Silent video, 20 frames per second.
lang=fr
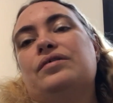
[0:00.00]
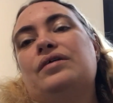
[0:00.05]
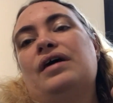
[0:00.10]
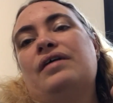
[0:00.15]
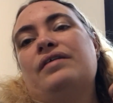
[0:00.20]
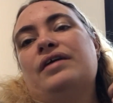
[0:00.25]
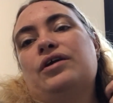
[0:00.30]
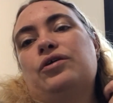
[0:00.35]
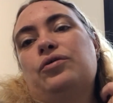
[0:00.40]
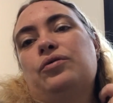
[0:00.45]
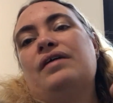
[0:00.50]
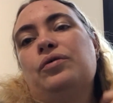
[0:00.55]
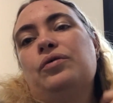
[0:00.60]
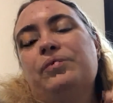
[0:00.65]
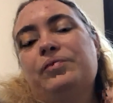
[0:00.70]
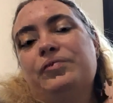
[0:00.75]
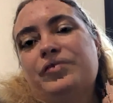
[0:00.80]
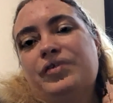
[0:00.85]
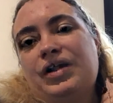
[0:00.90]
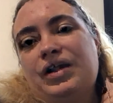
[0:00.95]
avec eux.
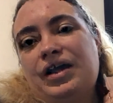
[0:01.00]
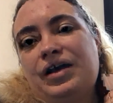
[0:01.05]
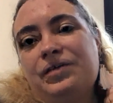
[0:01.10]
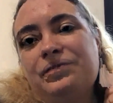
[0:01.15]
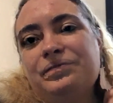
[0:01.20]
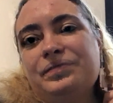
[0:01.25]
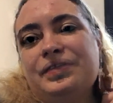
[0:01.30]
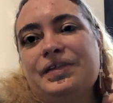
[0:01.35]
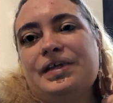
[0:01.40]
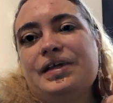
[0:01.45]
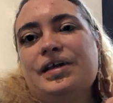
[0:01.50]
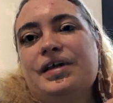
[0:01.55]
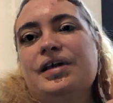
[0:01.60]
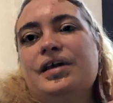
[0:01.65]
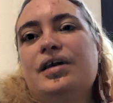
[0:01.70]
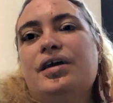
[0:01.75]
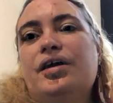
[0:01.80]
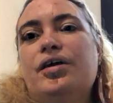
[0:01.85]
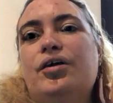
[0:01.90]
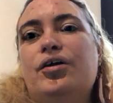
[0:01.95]
Voilà.
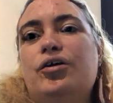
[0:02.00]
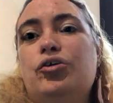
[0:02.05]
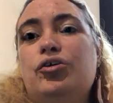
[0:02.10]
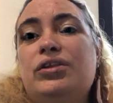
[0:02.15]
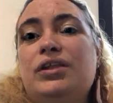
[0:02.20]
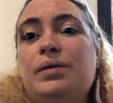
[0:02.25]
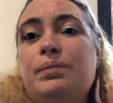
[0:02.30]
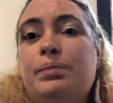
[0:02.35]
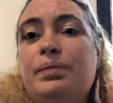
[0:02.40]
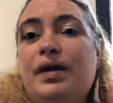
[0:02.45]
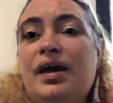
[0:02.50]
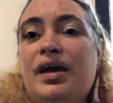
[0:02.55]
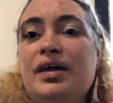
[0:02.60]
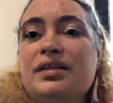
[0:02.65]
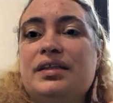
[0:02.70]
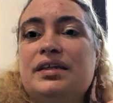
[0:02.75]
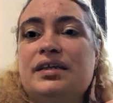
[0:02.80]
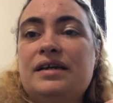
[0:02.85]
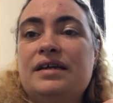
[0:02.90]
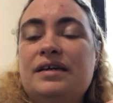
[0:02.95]
le
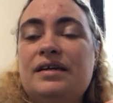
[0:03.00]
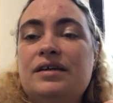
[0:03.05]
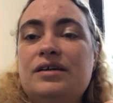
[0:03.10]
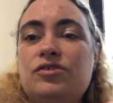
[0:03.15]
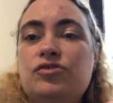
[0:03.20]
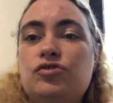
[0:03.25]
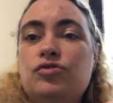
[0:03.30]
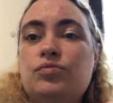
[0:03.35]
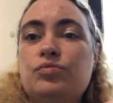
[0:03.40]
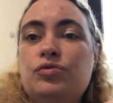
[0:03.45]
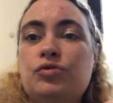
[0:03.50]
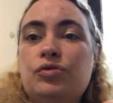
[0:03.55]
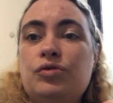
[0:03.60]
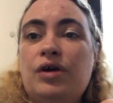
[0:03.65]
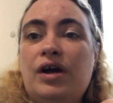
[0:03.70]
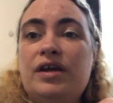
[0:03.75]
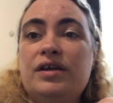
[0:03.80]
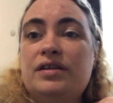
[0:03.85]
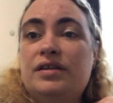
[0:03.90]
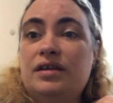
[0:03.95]
départ des
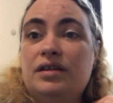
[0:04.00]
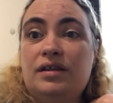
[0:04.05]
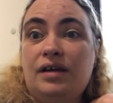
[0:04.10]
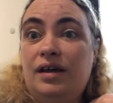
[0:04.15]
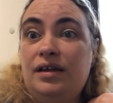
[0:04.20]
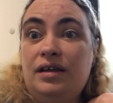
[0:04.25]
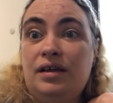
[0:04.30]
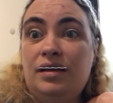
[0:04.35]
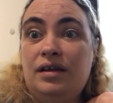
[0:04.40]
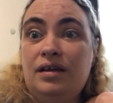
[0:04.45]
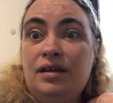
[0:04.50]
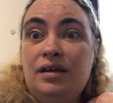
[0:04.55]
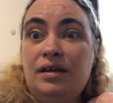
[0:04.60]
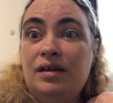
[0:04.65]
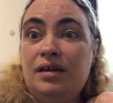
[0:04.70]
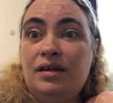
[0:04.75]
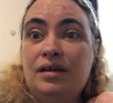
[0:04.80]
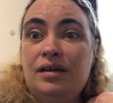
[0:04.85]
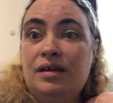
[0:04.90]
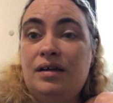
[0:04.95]
jumeaux a été
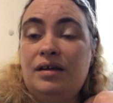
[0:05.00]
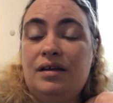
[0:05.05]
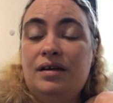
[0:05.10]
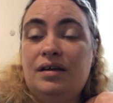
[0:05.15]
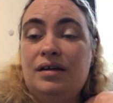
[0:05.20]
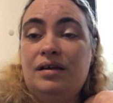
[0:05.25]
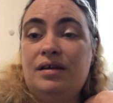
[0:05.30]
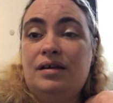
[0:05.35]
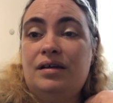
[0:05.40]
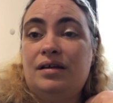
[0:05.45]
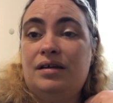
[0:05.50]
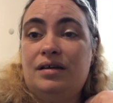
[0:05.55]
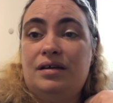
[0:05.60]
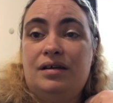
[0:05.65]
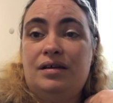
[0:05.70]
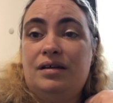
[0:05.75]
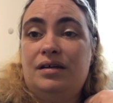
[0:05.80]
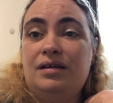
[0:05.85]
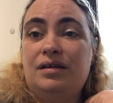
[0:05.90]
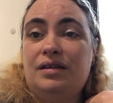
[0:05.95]

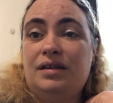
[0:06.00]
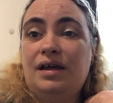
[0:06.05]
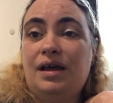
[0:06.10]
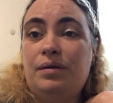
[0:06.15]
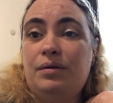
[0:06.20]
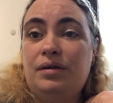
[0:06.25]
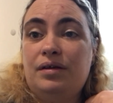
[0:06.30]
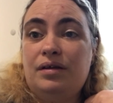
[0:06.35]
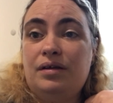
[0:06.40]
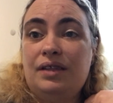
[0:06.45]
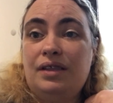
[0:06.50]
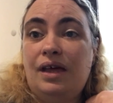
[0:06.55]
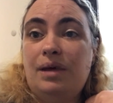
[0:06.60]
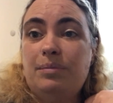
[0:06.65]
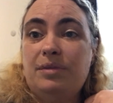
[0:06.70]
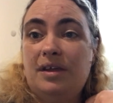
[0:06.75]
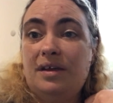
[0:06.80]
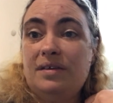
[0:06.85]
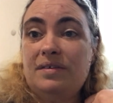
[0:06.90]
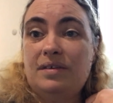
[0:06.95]
très très très
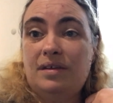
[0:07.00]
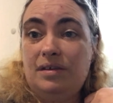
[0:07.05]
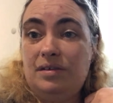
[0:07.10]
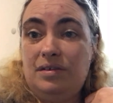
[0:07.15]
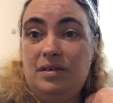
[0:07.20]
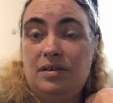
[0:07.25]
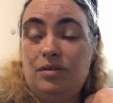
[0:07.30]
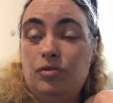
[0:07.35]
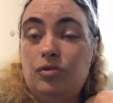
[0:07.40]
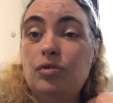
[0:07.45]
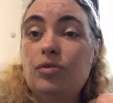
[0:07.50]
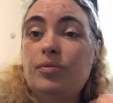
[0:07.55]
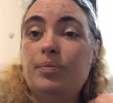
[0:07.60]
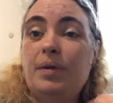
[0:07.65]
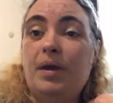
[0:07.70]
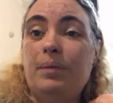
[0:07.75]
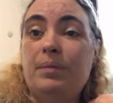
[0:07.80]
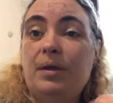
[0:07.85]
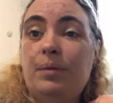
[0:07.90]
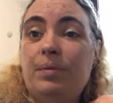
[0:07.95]
bien, ça s'est
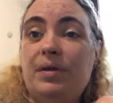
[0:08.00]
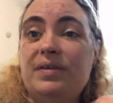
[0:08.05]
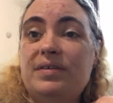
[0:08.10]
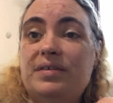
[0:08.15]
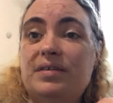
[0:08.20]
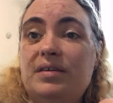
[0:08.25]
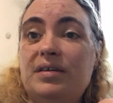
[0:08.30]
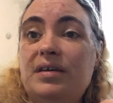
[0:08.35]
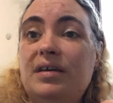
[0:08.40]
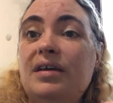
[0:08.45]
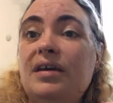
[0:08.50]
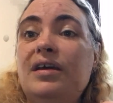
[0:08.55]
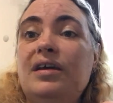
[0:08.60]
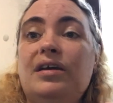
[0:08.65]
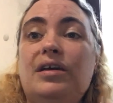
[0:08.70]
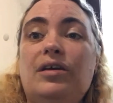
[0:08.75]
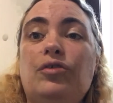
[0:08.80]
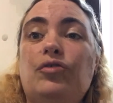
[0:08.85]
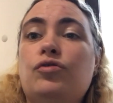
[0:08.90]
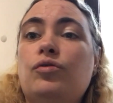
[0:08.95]
super bien passé.
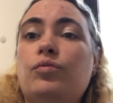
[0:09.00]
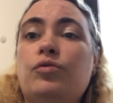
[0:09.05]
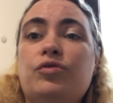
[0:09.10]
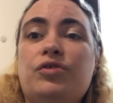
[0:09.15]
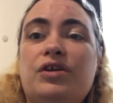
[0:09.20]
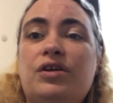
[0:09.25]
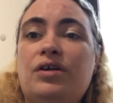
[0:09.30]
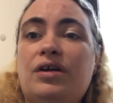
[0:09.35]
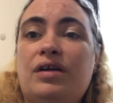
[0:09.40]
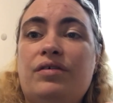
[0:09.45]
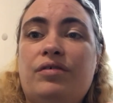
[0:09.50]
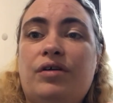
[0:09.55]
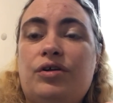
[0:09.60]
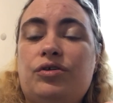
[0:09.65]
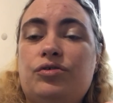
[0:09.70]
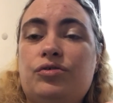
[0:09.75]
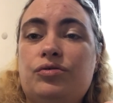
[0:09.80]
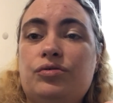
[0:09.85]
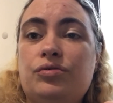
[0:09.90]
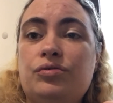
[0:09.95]
Ils sont montés dans la
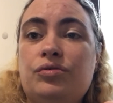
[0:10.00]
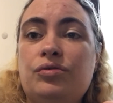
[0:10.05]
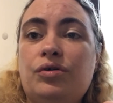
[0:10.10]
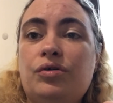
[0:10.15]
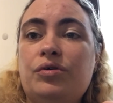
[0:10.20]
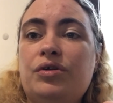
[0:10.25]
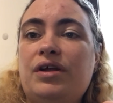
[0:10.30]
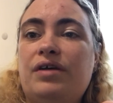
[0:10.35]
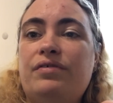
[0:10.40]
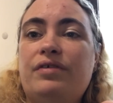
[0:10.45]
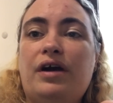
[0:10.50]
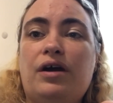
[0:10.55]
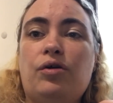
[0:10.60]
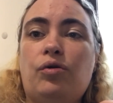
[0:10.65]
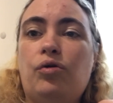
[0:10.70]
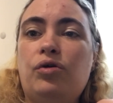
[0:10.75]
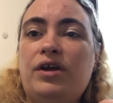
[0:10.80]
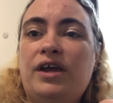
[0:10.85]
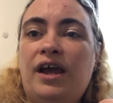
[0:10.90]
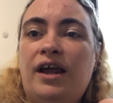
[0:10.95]
voiture, on a fait un
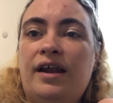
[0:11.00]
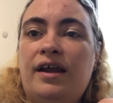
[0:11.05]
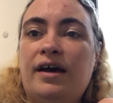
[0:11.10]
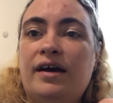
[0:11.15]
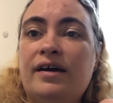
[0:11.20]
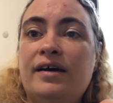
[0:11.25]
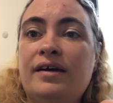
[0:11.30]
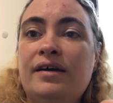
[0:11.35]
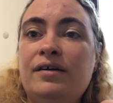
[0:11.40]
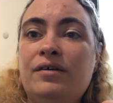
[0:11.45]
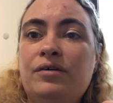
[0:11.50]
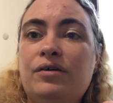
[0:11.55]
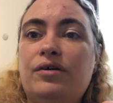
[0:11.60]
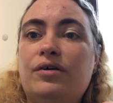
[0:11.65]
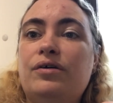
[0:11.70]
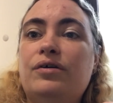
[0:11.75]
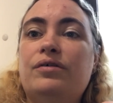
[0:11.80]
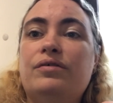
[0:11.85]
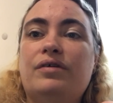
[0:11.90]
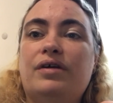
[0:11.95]
gros câlin,
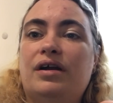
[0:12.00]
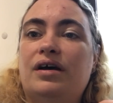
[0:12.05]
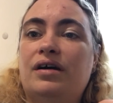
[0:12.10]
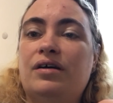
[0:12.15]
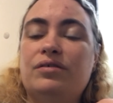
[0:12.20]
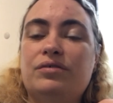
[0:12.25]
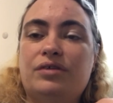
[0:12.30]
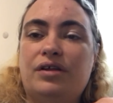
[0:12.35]
voilà,